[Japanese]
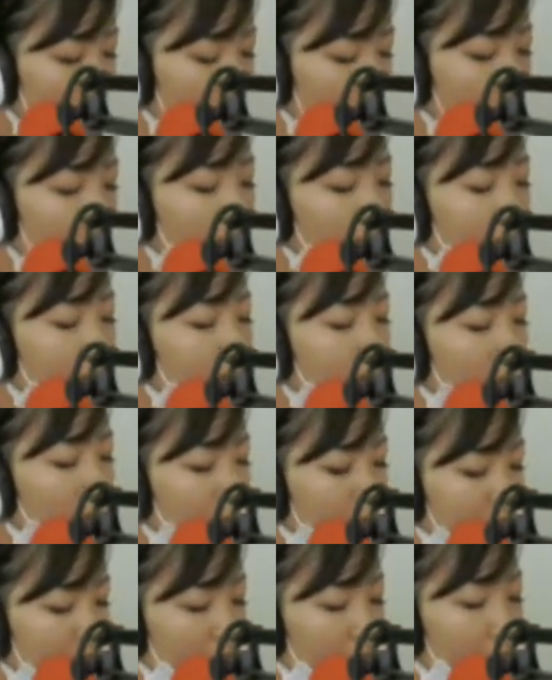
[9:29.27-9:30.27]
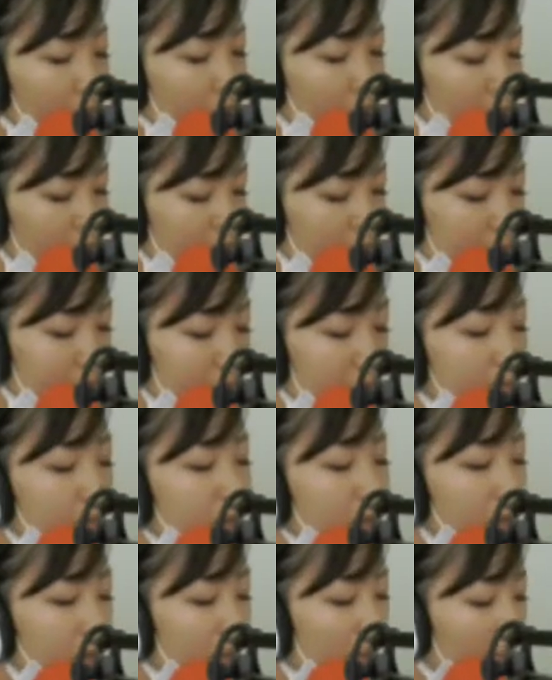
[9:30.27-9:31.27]
玄関ロビーおよび市
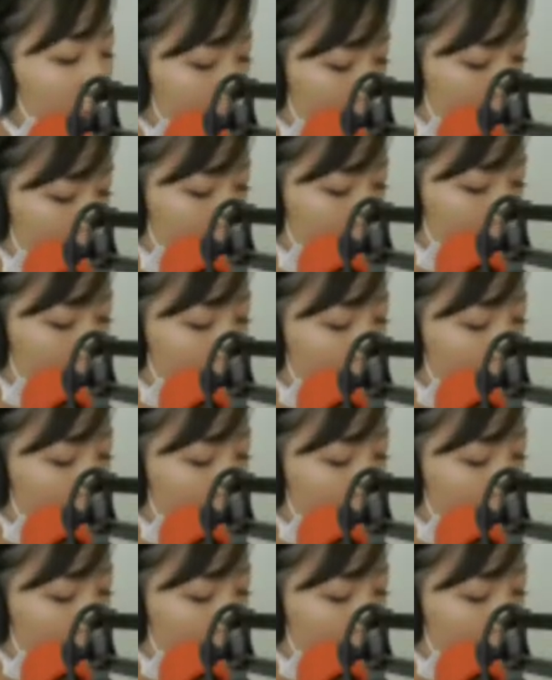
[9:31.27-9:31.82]
民ギャラリー